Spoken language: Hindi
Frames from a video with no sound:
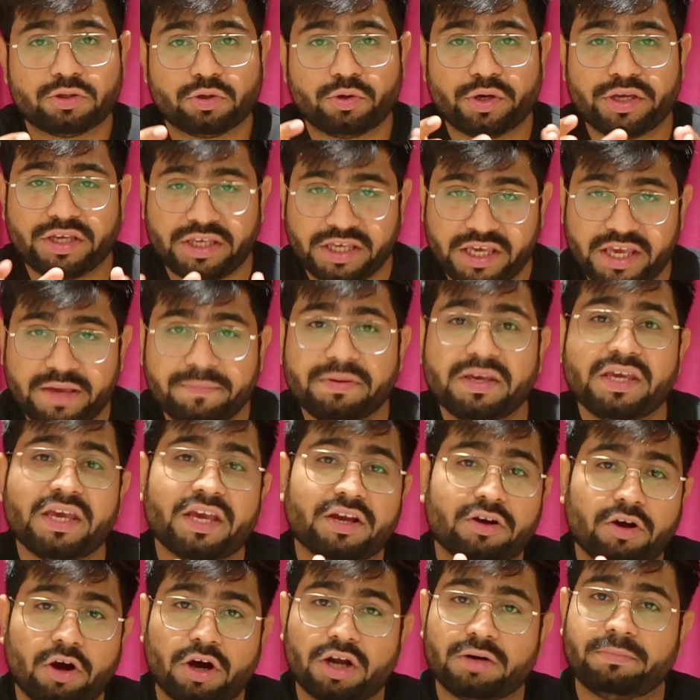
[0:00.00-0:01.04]
तो ये भी
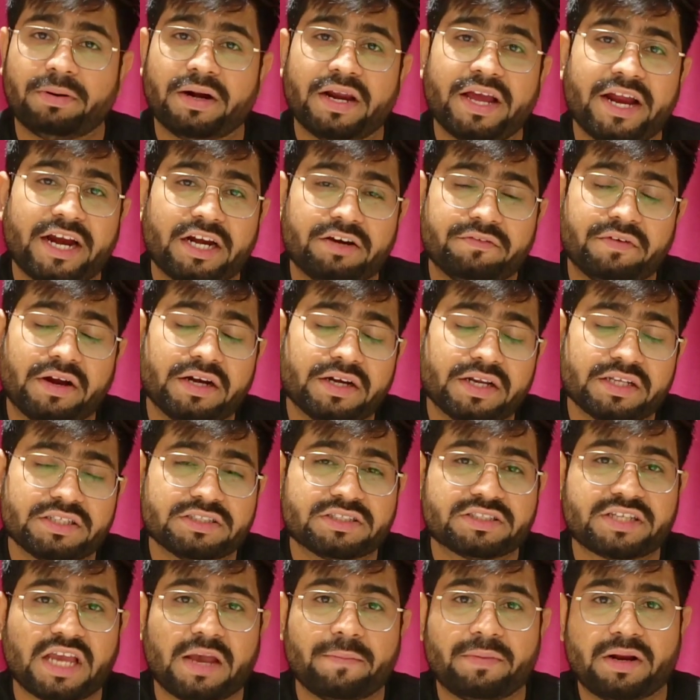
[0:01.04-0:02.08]
एक और बड़ा एडवांटेज
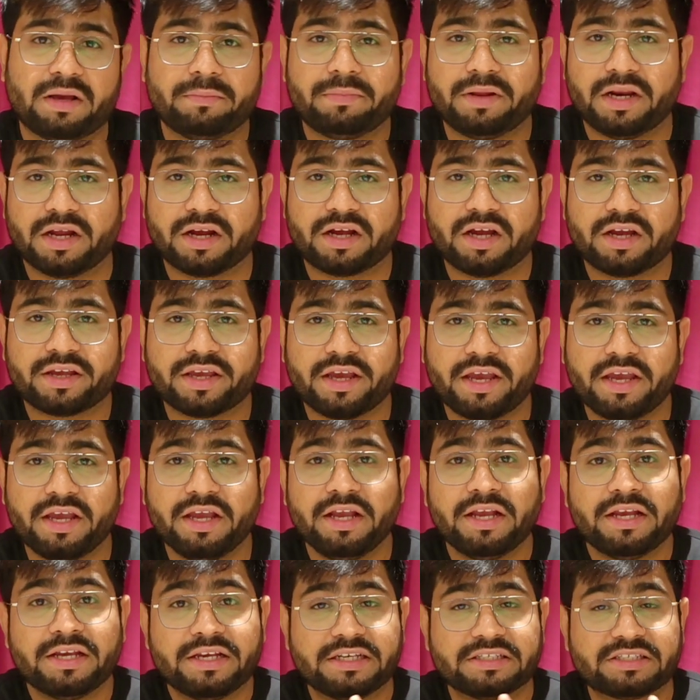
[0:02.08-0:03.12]
इस कैमरा में रखा गया है
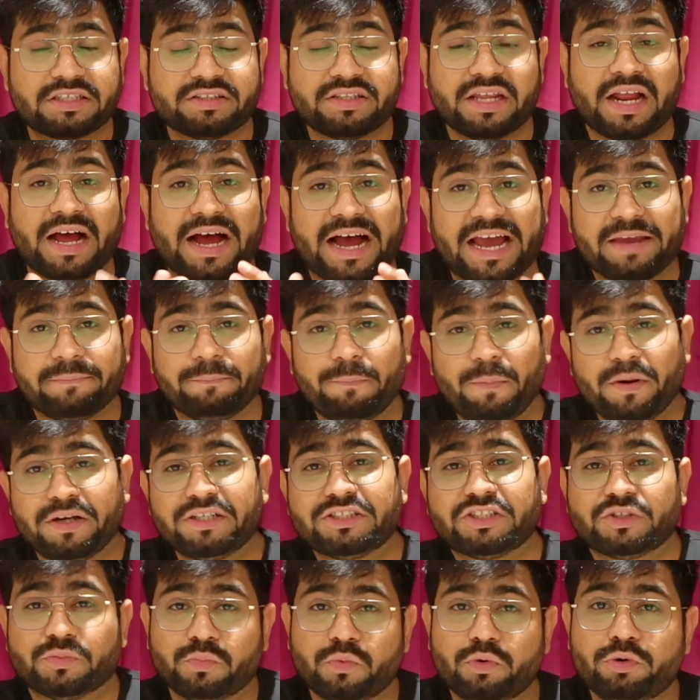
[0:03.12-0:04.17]
इसके अंदर हाइपर
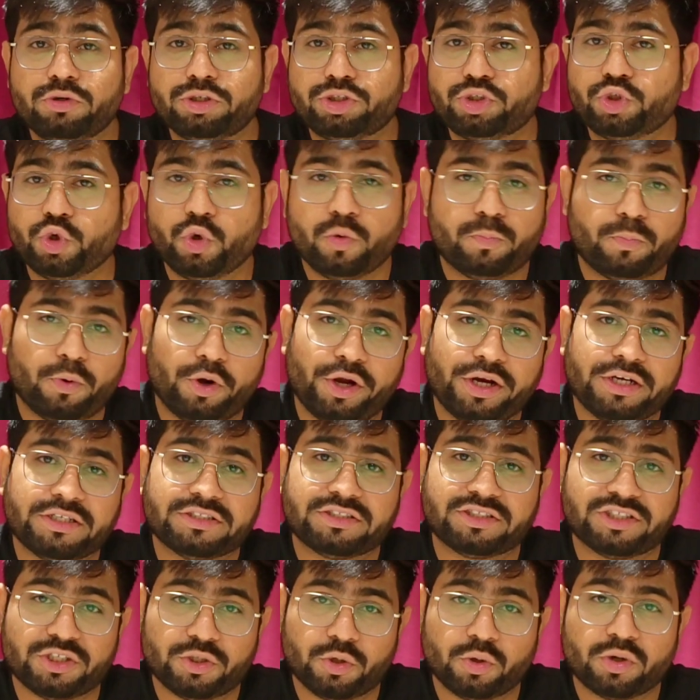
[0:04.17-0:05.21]
स्मूथ
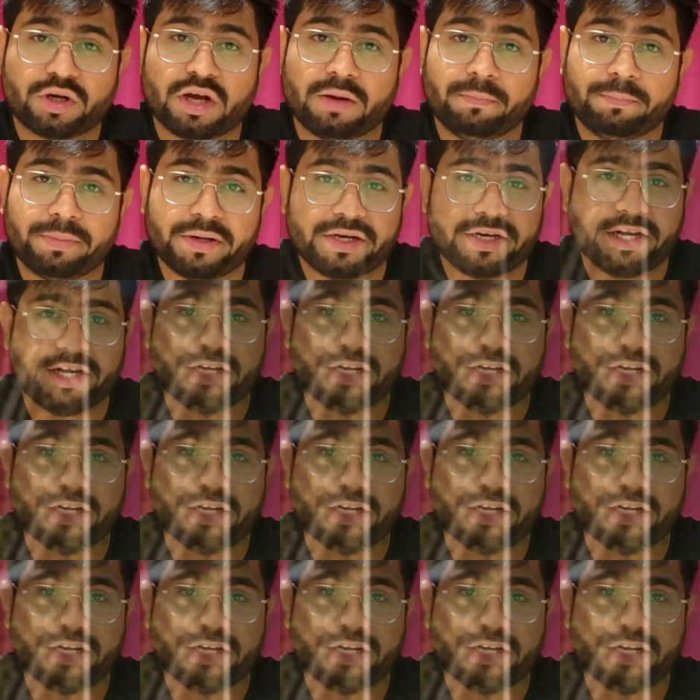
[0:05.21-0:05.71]
2.0 कंपनी